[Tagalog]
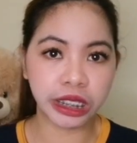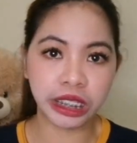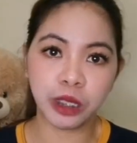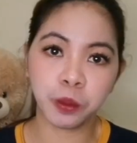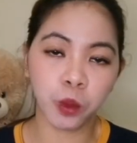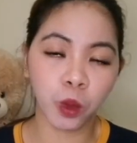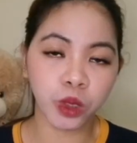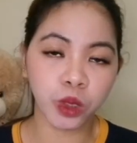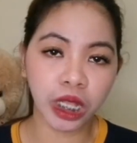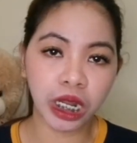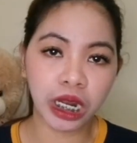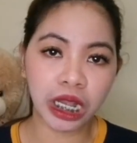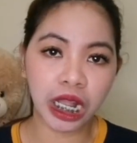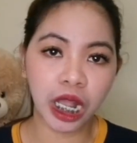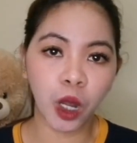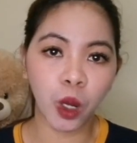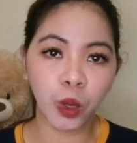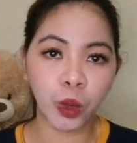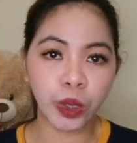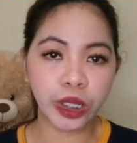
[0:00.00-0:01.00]
hindi po
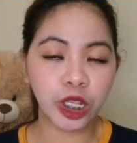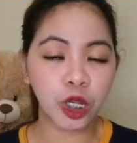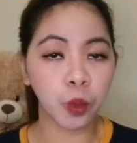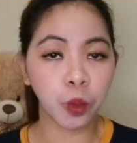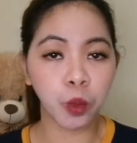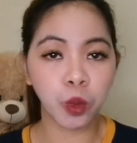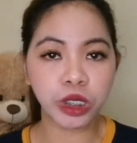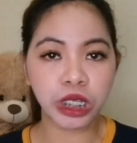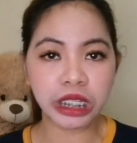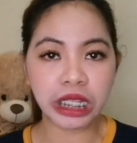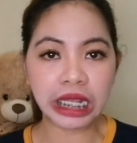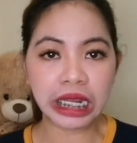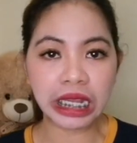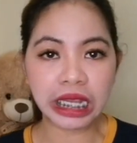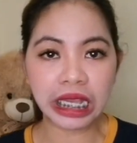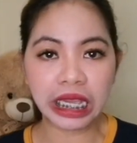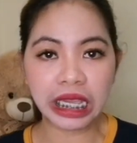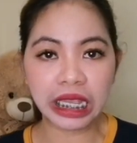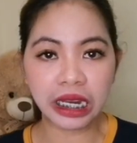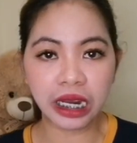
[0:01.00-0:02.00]
talaga ako, hindi ko po siya
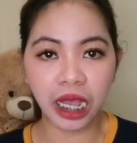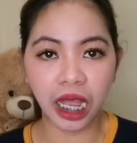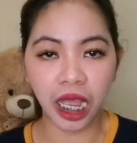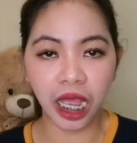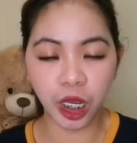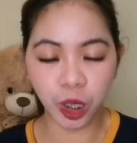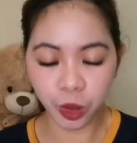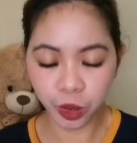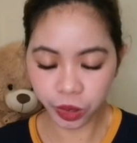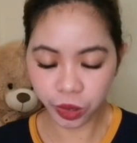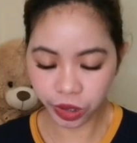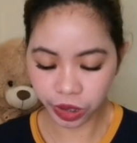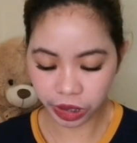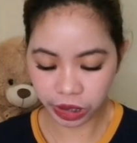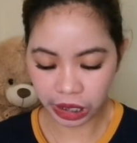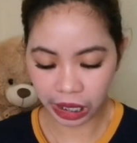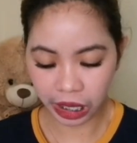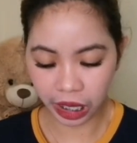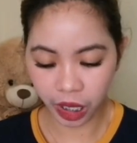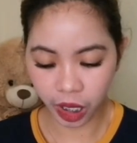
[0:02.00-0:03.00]
talaga inaayos
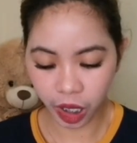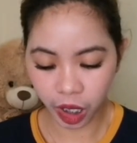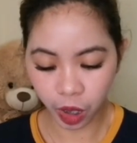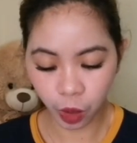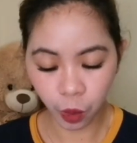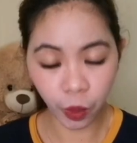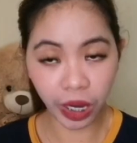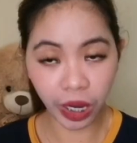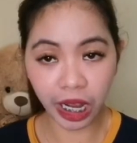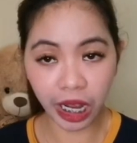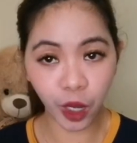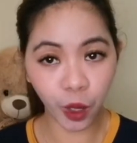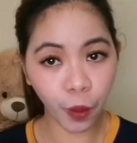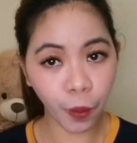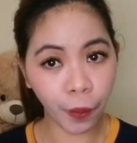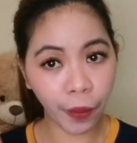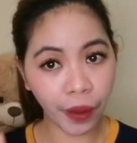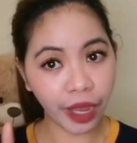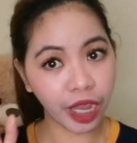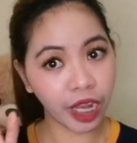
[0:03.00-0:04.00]
wala na
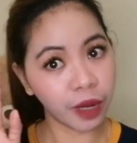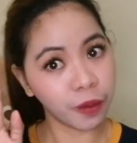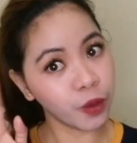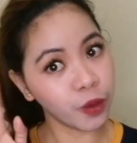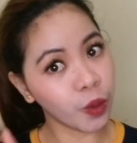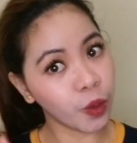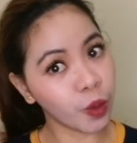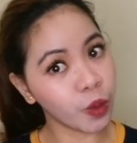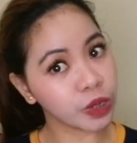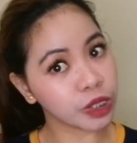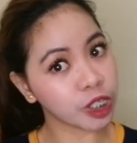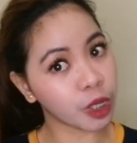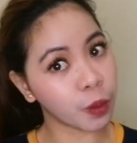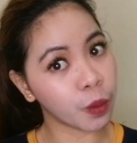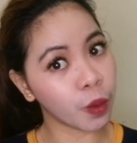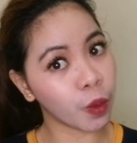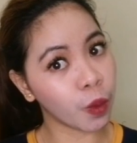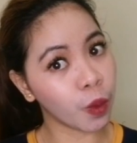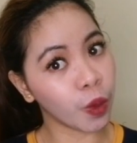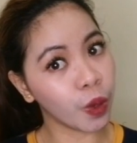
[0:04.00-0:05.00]
akong pakialam doon kung
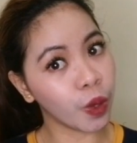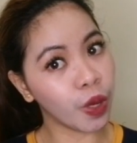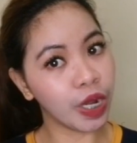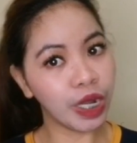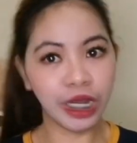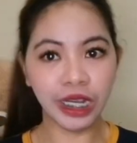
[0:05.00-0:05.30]
sabog.